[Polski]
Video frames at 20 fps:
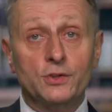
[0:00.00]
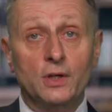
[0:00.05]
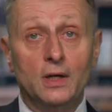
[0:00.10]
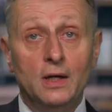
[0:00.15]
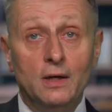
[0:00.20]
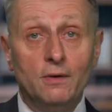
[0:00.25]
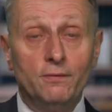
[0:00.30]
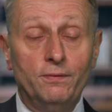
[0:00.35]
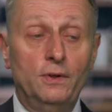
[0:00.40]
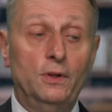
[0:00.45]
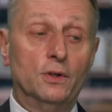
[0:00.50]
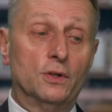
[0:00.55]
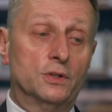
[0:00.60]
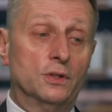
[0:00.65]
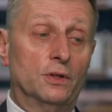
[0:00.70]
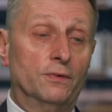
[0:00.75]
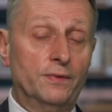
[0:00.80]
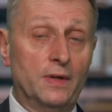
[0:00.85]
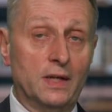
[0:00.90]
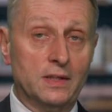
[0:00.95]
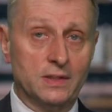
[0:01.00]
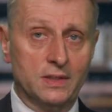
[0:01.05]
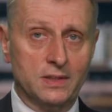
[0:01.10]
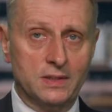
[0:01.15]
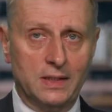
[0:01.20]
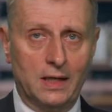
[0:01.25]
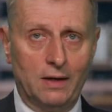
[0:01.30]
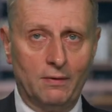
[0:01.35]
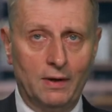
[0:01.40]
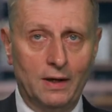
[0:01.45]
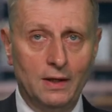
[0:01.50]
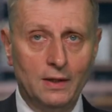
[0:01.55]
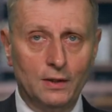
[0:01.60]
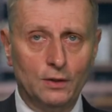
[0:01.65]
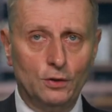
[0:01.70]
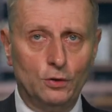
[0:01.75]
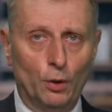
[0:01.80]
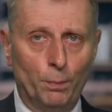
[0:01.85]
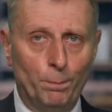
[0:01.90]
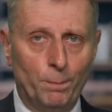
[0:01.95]
że filozofia została
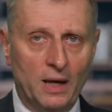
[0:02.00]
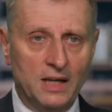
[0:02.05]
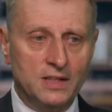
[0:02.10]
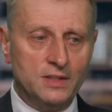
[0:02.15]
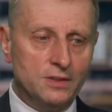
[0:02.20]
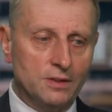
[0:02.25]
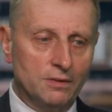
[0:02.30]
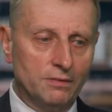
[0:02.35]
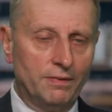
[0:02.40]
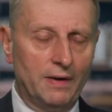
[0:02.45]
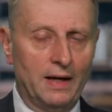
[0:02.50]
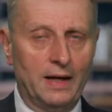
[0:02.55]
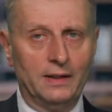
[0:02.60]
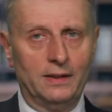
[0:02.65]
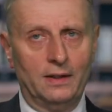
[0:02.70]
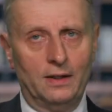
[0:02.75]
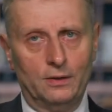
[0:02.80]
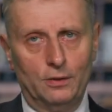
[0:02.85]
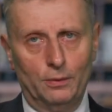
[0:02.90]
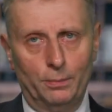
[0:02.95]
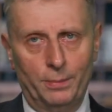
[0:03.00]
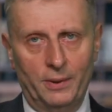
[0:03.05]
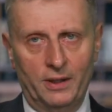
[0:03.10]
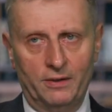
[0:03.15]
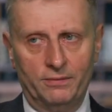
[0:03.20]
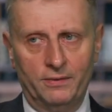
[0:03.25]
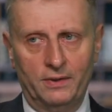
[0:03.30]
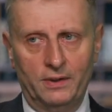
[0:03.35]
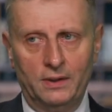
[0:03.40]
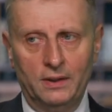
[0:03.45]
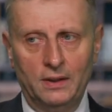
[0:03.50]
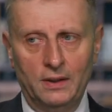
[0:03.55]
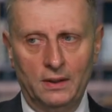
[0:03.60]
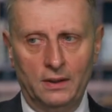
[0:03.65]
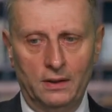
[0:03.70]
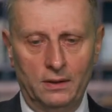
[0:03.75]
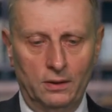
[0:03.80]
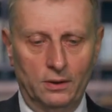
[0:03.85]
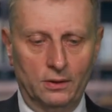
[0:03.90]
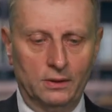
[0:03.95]
dopasowana do pewnych
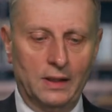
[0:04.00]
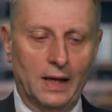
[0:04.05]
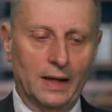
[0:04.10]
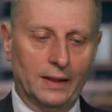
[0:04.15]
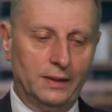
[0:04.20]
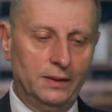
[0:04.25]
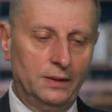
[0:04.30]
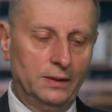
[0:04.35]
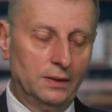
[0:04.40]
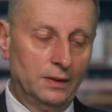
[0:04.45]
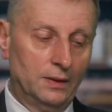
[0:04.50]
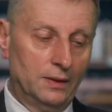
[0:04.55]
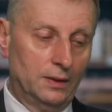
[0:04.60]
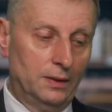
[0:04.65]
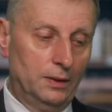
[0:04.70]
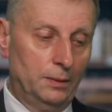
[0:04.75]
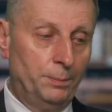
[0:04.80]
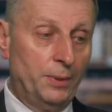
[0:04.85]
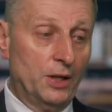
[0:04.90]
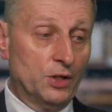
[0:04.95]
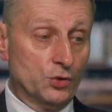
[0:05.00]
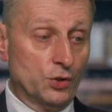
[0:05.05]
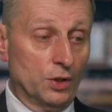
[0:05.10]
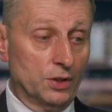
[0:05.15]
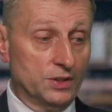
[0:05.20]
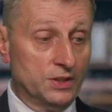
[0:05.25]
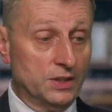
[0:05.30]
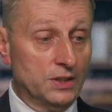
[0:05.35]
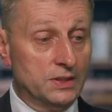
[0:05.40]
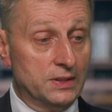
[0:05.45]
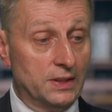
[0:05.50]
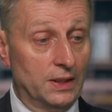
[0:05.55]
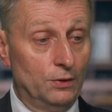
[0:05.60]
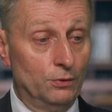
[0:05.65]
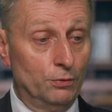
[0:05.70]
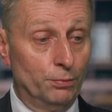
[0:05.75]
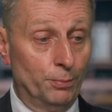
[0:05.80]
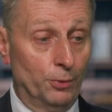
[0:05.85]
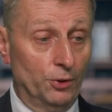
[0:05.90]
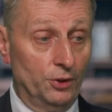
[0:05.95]
no, takich y, bieżących
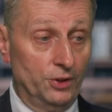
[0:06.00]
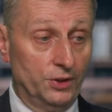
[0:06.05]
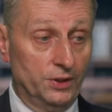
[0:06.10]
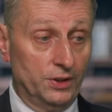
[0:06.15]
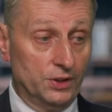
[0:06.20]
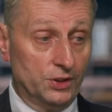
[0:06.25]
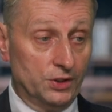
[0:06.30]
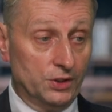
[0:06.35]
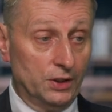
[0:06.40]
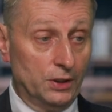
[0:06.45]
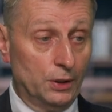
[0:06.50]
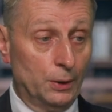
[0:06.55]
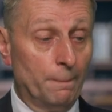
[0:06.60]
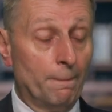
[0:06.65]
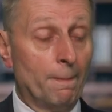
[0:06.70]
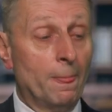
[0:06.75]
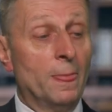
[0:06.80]
celów politycznych.